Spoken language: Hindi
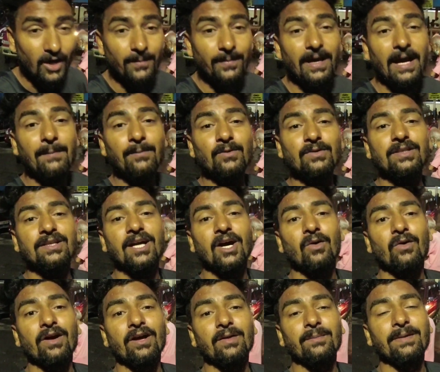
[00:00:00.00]
और मैं आपको
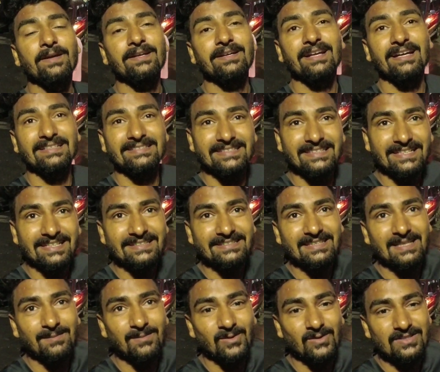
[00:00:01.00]
दिखाऊँगा कि भाई कैसे
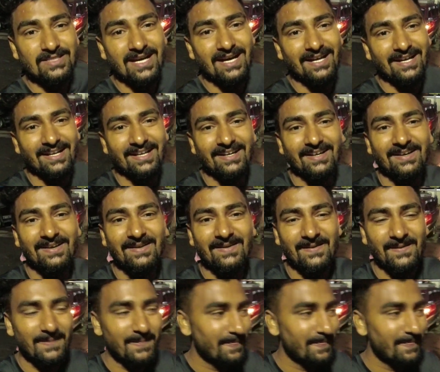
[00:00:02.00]
कैसे हम लोग जा रहे हैं